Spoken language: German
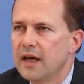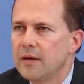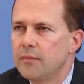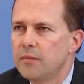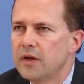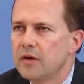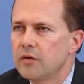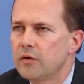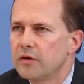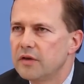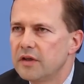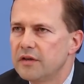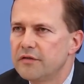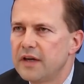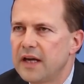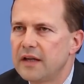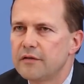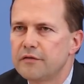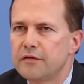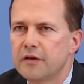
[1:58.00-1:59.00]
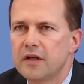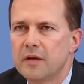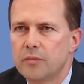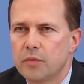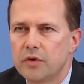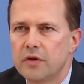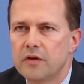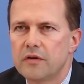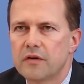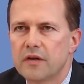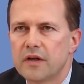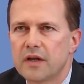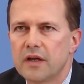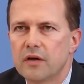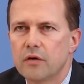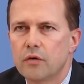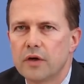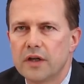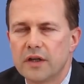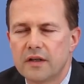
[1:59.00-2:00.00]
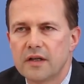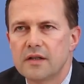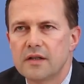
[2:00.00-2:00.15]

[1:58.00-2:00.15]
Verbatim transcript: Gremien und die werden von der Bundesregierung